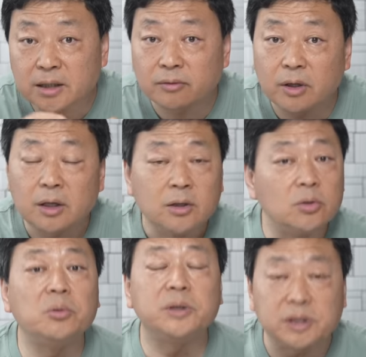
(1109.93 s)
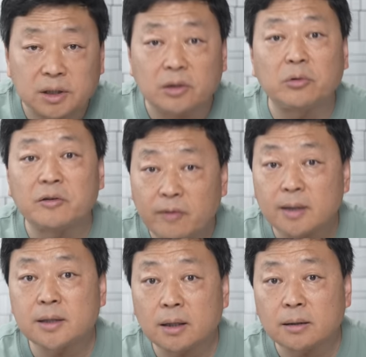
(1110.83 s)
行为又有几个人会发
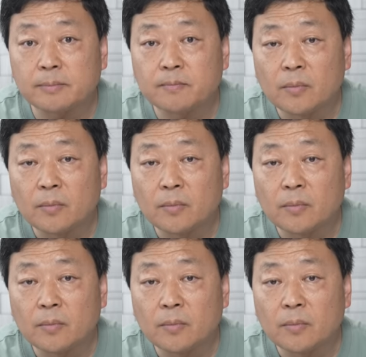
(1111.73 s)
现呢？